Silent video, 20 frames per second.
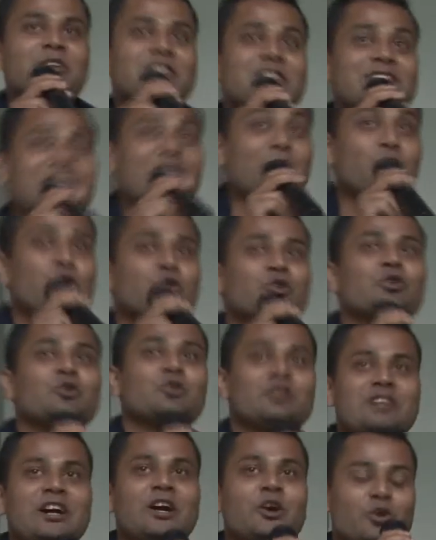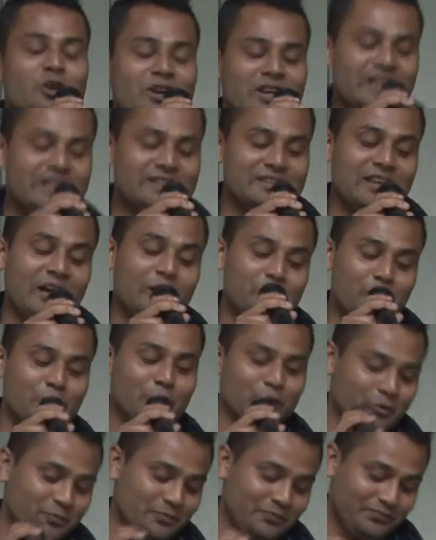আমার তেমন কোনো ধারণা নেই
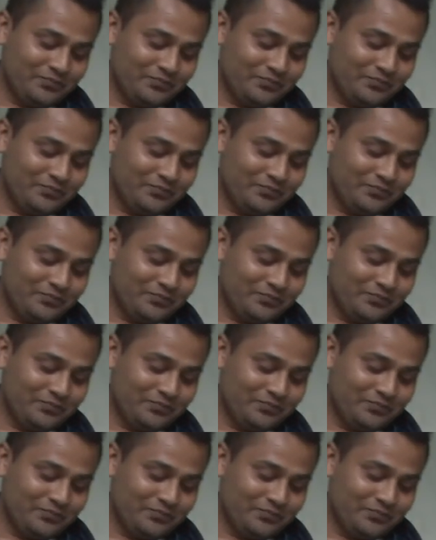তারপরও